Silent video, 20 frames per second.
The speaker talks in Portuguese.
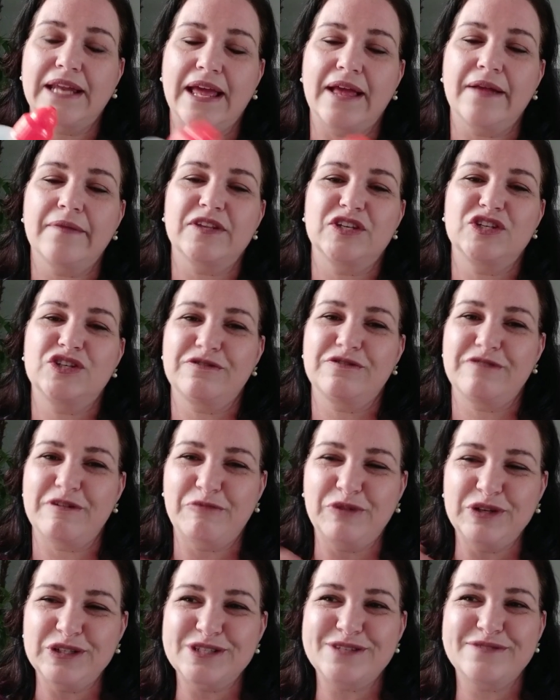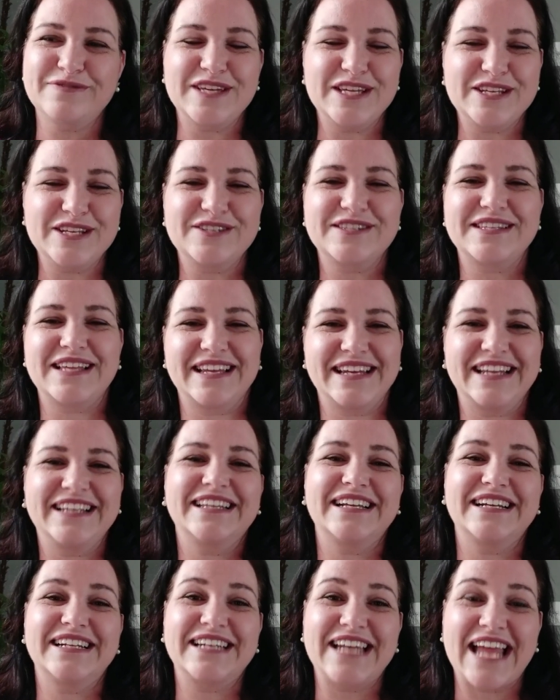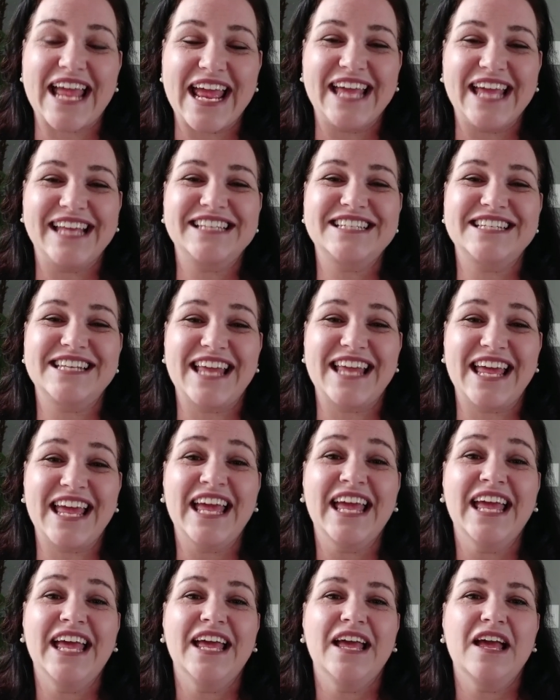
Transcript: né? A gente vê muitos vídeos aí na internet, né?